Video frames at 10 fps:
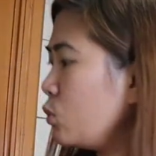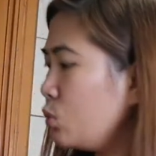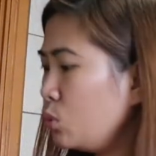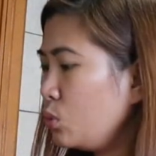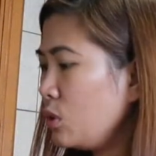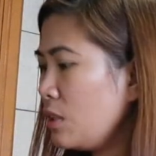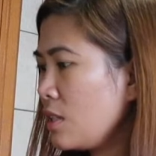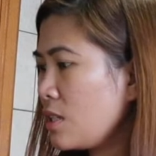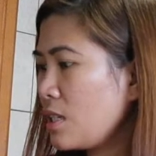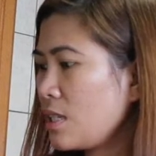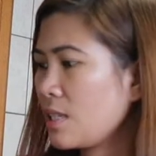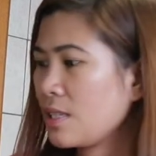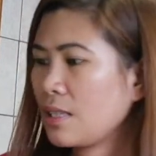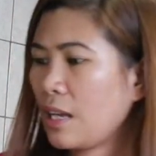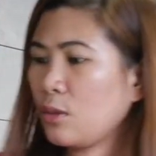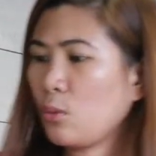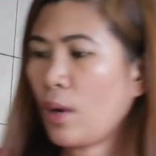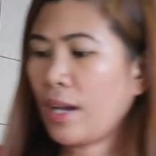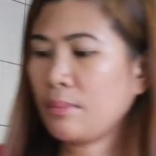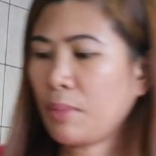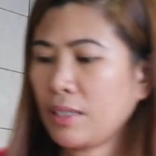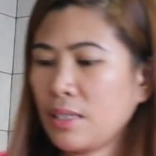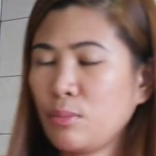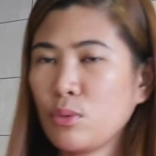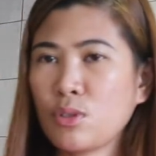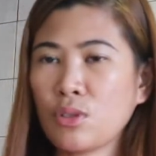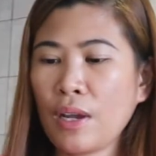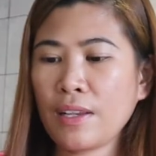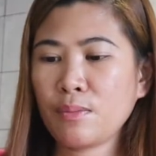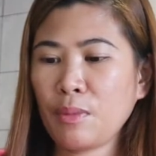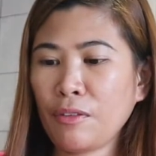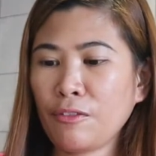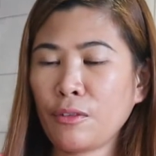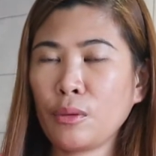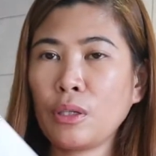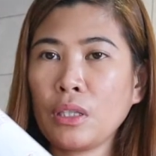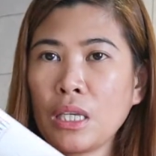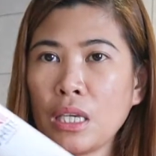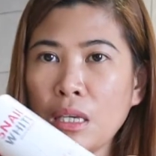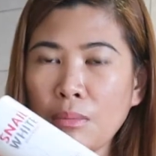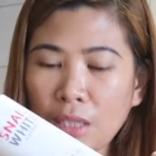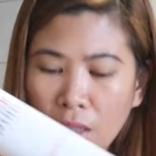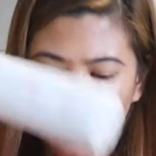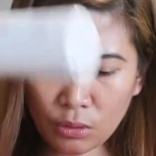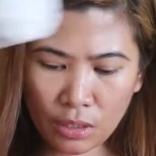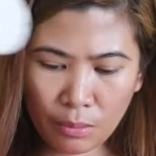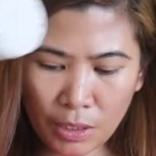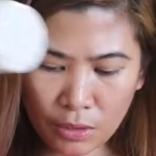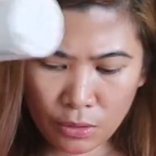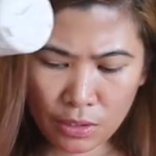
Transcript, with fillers: Ooh, this is a Snail White Body Booster SPF 30. Matagal ko na nabili to.